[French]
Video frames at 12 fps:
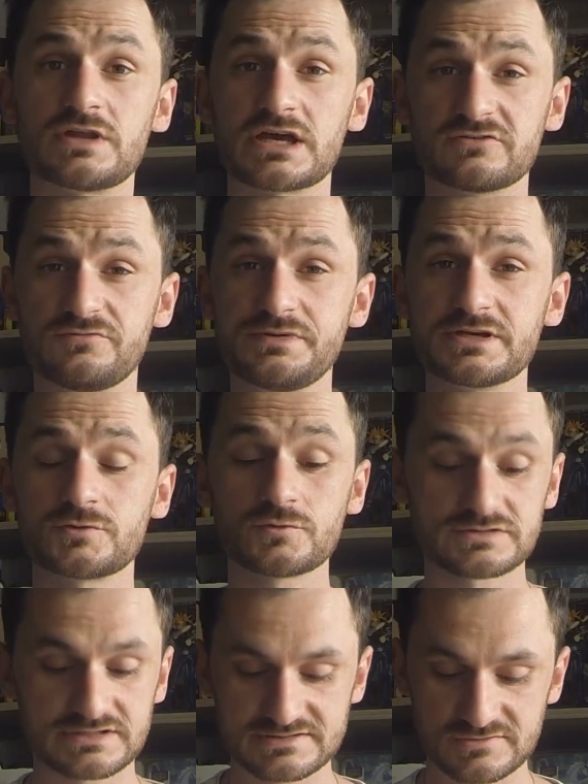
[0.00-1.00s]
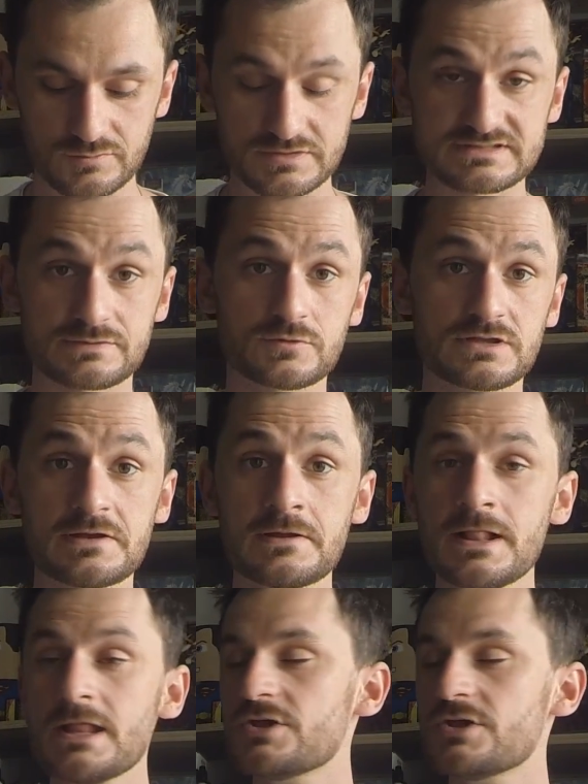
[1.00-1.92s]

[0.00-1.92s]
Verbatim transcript: On arrive bientôt aux 500 abonnés.